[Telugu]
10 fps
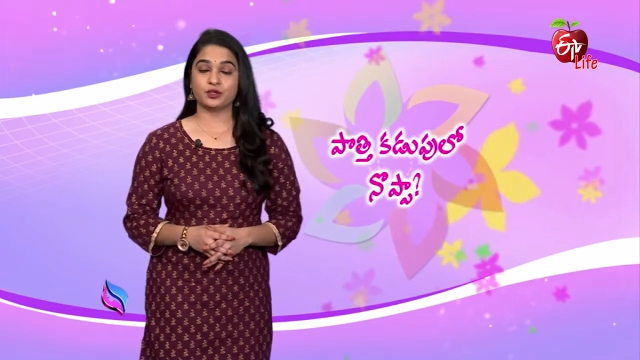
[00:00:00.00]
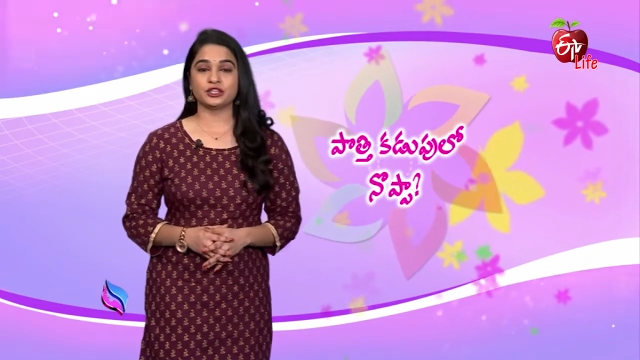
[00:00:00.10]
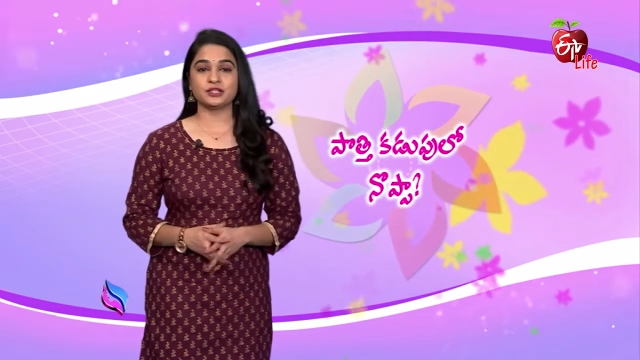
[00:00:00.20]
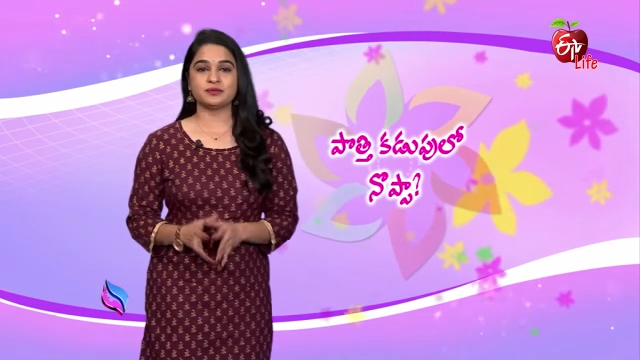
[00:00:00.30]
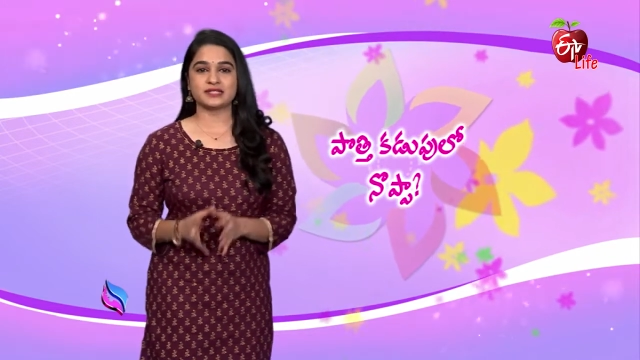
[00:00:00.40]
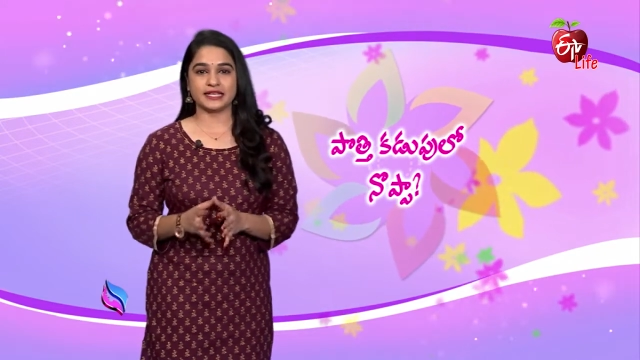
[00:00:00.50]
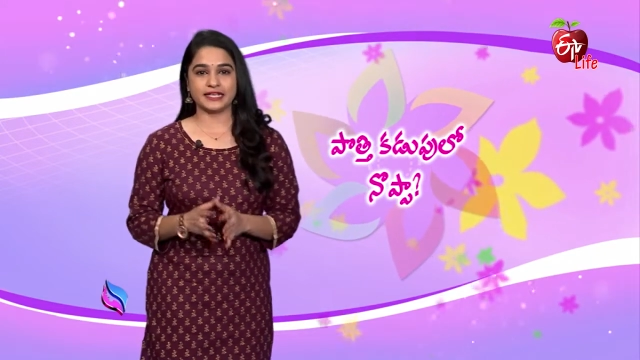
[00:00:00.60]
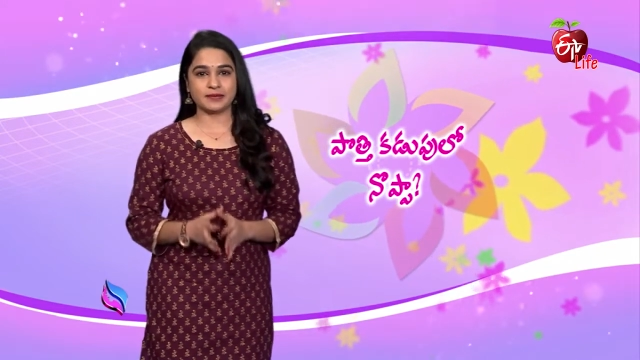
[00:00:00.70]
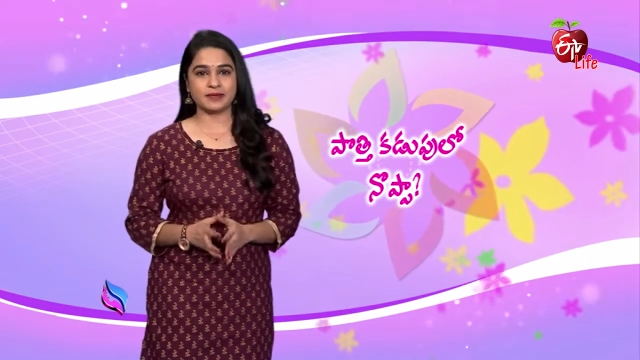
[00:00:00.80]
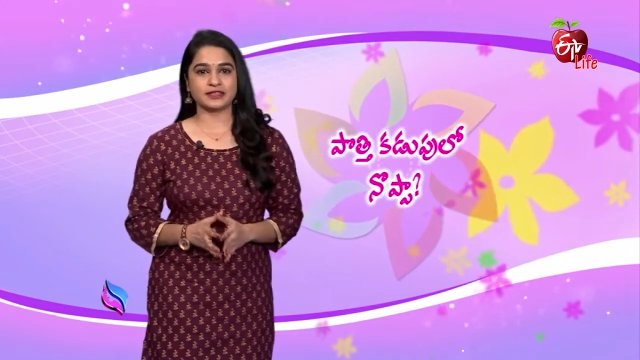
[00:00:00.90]
మొత్తం
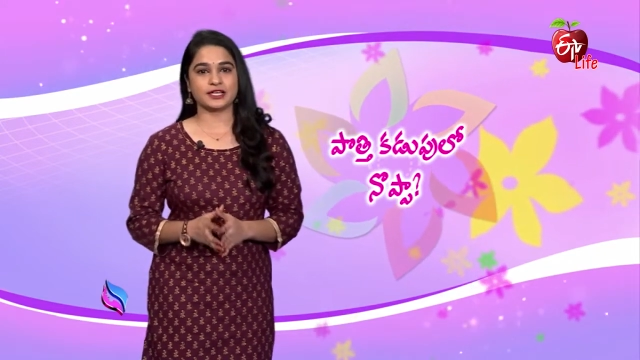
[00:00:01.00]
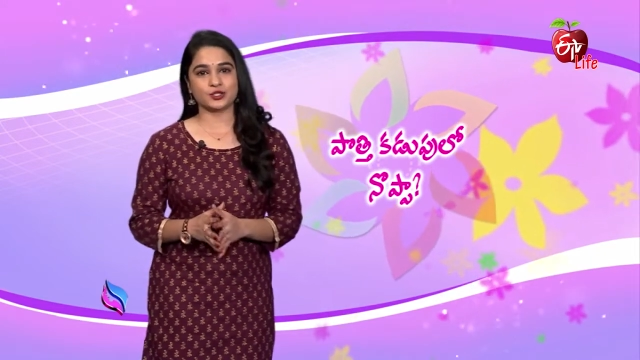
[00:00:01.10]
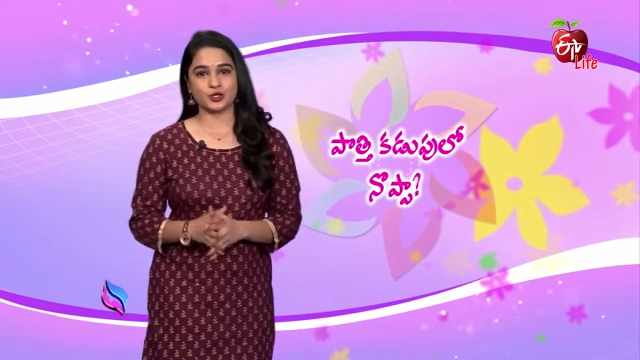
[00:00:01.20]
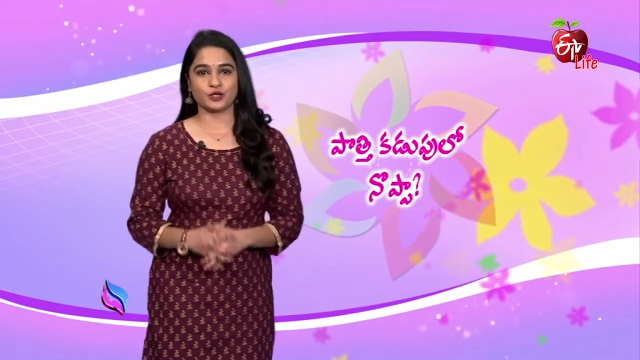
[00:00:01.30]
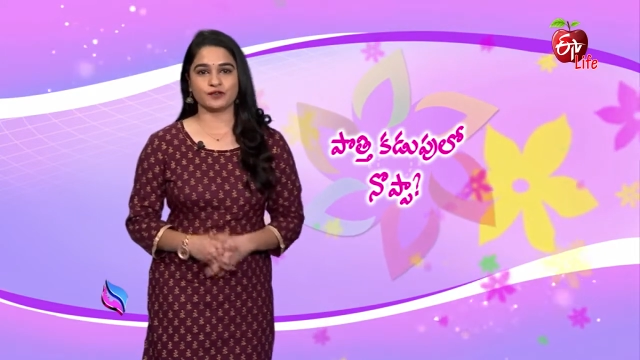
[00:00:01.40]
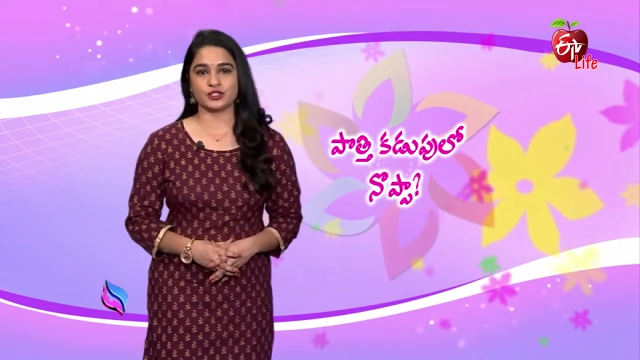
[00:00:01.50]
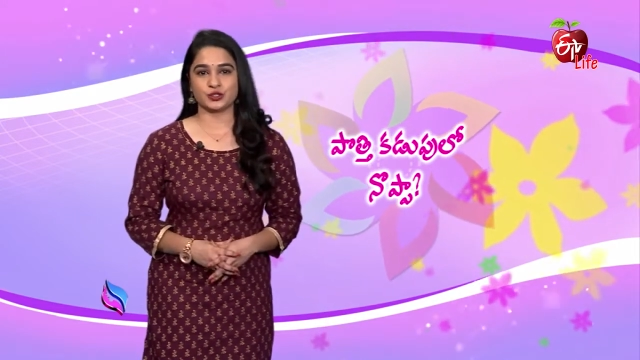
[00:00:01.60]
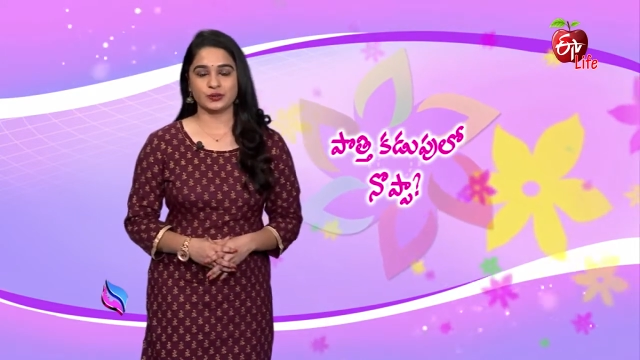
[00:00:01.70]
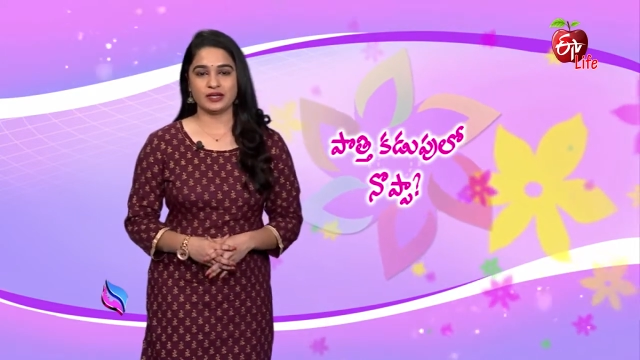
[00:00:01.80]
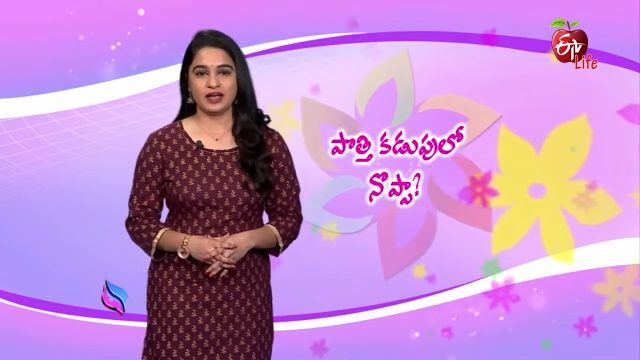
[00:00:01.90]
శరీరమంతా సోకవచ్చు